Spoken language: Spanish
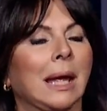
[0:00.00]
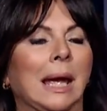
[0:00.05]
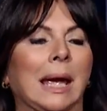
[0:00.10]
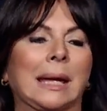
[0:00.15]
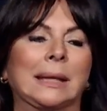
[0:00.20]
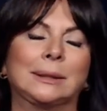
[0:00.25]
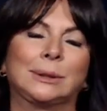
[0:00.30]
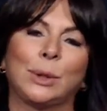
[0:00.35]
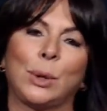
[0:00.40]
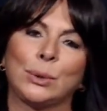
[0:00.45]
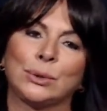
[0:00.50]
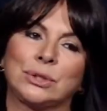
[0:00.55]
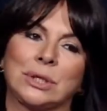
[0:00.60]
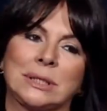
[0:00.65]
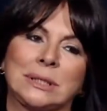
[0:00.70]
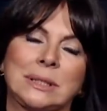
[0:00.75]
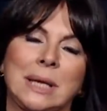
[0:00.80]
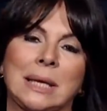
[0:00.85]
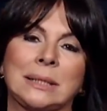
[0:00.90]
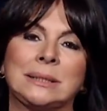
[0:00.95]

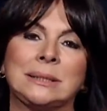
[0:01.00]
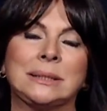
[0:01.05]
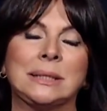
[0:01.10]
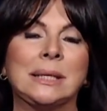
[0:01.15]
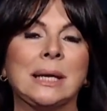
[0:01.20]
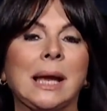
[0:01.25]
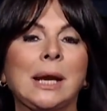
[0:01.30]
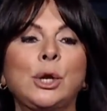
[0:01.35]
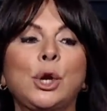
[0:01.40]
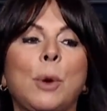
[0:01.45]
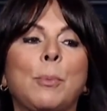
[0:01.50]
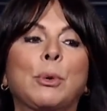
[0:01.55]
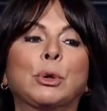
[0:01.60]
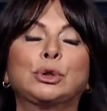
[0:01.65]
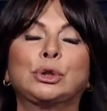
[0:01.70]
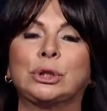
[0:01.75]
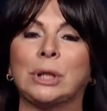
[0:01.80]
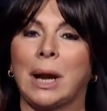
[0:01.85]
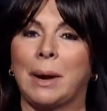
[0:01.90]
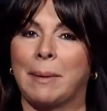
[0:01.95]
Entonces, si él no
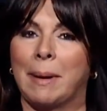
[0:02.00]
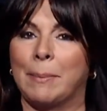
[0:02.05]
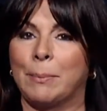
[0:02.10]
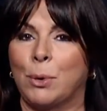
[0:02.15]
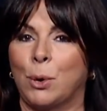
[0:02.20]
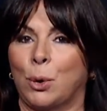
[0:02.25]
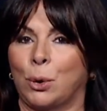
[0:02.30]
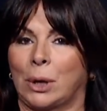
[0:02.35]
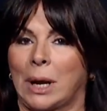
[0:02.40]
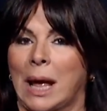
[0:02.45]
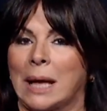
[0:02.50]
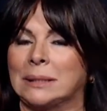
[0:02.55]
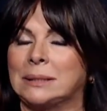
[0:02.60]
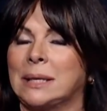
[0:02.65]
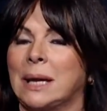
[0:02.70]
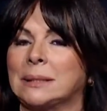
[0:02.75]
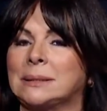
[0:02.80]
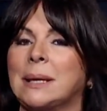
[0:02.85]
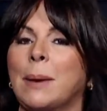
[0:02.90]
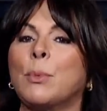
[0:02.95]
mostraba amor
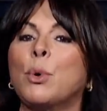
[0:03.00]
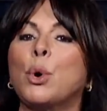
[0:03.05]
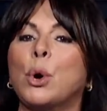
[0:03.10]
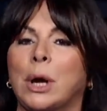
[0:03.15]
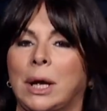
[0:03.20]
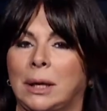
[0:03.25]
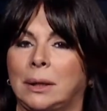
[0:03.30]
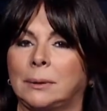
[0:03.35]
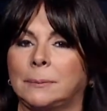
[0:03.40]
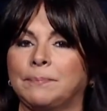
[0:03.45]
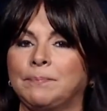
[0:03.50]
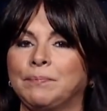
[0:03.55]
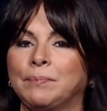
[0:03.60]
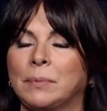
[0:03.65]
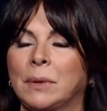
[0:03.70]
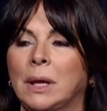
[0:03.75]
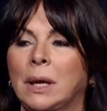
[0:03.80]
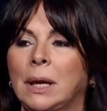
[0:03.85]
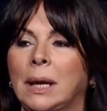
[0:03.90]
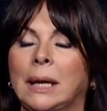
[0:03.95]
hacia esa mujer,
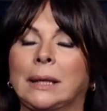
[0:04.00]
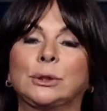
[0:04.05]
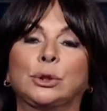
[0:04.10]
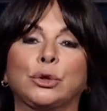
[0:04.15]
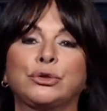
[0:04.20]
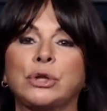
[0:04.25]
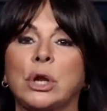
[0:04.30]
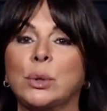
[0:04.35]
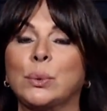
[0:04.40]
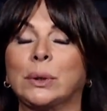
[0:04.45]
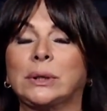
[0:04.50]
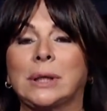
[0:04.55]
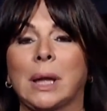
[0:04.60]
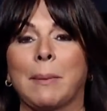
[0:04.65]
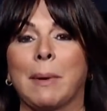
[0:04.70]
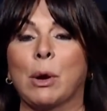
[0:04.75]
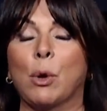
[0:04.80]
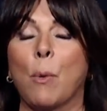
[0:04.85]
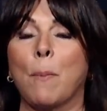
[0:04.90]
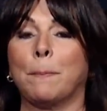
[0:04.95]
entonces no
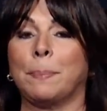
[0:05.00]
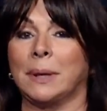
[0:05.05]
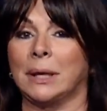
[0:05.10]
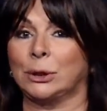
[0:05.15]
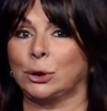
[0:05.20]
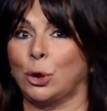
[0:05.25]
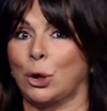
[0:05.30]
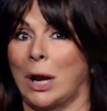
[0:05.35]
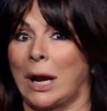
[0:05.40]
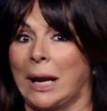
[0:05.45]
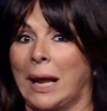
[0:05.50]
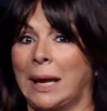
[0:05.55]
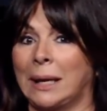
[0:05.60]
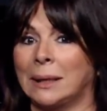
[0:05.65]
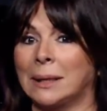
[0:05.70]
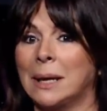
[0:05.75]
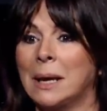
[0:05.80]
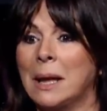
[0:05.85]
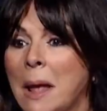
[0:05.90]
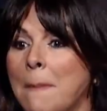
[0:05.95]
estaba cumpliendo la
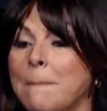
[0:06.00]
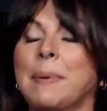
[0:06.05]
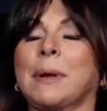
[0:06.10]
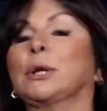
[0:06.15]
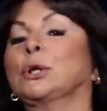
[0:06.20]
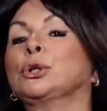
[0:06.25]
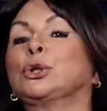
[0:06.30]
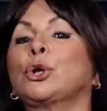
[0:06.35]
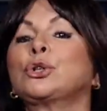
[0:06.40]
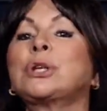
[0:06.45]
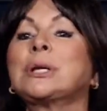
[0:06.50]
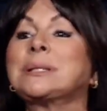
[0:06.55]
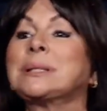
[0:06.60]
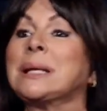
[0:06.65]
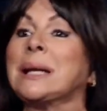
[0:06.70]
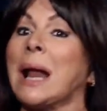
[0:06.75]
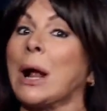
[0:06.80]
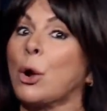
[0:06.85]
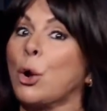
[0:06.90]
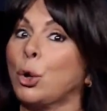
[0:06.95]
ley. Pero entonces
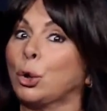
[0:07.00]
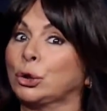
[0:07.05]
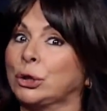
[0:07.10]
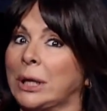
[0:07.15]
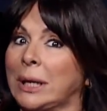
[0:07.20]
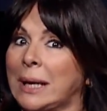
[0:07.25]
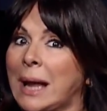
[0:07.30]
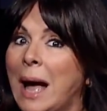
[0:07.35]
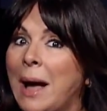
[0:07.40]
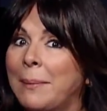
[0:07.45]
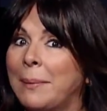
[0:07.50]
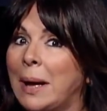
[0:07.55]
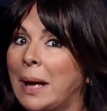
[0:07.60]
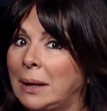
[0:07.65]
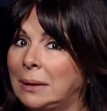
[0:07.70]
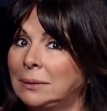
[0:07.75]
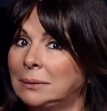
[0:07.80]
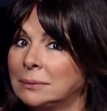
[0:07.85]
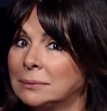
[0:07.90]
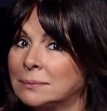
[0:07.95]
si la
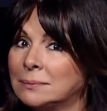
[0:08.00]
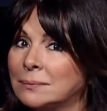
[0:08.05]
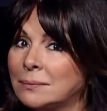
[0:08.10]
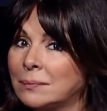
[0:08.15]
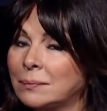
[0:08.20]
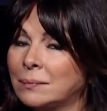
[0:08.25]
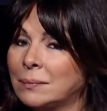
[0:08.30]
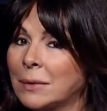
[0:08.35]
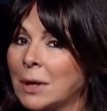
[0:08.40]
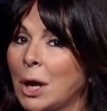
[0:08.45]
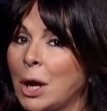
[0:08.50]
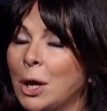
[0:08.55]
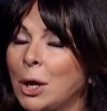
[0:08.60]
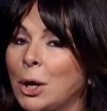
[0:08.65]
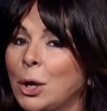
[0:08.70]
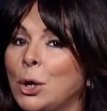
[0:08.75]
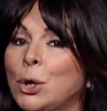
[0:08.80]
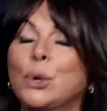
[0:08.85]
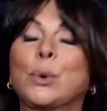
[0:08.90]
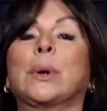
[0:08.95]
condenaba,
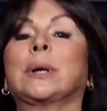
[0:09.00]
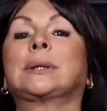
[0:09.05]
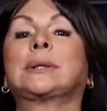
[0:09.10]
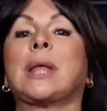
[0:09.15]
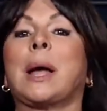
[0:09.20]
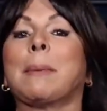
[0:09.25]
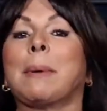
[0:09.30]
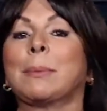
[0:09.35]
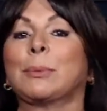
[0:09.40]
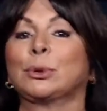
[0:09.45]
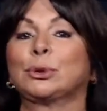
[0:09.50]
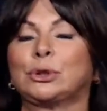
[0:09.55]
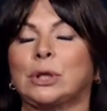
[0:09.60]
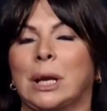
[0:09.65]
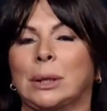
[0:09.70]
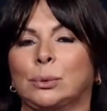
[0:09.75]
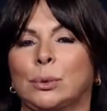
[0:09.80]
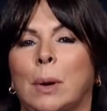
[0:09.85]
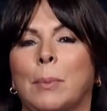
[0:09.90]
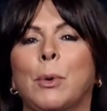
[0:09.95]
no estaba
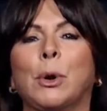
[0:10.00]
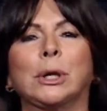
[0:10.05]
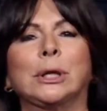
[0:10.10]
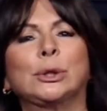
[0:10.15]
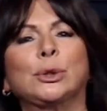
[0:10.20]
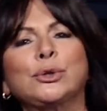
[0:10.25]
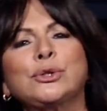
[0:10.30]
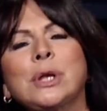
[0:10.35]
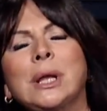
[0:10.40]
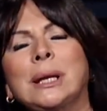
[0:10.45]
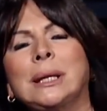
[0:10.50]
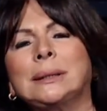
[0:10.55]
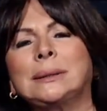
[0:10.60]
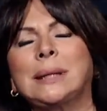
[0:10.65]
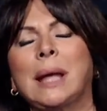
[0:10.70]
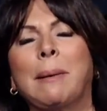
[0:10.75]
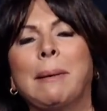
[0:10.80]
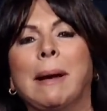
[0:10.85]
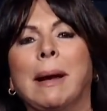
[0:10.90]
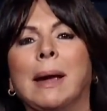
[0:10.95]
mostrando amor. Entonces él
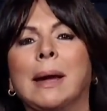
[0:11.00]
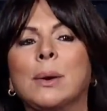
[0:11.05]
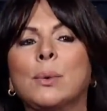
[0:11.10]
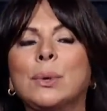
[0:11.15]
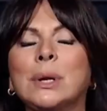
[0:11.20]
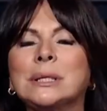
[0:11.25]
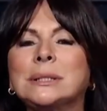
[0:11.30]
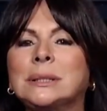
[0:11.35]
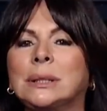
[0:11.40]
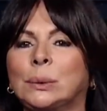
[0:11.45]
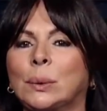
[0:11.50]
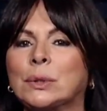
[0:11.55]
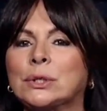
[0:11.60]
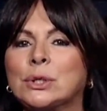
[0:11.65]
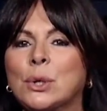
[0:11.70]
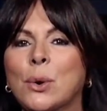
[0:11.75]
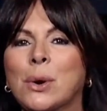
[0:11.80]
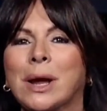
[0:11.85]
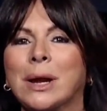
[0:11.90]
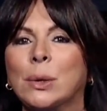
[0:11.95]
estaba en una
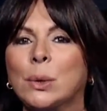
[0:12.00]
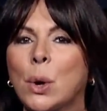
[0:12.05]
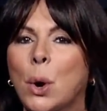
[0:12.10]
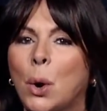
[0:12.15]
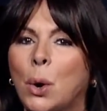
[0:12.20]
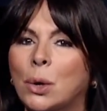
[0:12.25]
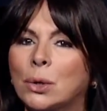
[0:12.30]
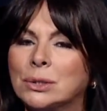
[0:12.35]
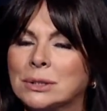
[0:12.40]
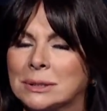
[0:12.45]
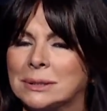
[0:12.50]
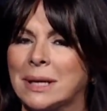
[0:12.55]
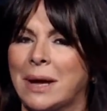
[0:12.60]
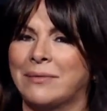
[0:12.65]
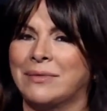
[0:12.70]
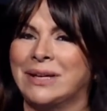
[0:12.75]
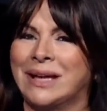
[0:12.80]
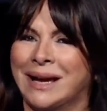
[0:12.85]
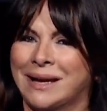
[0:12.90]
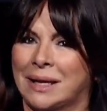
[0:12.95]
situación que no
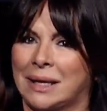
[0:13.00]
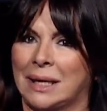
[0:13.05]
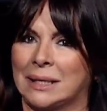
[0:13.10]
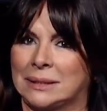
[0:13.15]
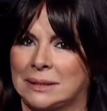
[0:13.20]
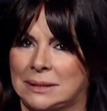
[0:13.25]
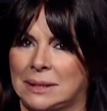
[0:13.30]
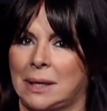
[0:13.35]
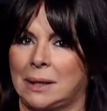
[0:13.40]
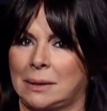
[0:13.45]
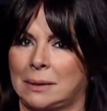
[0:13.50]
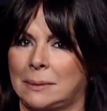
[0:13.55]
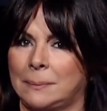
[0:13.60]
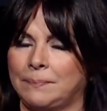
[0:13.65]
sabía qué hacer.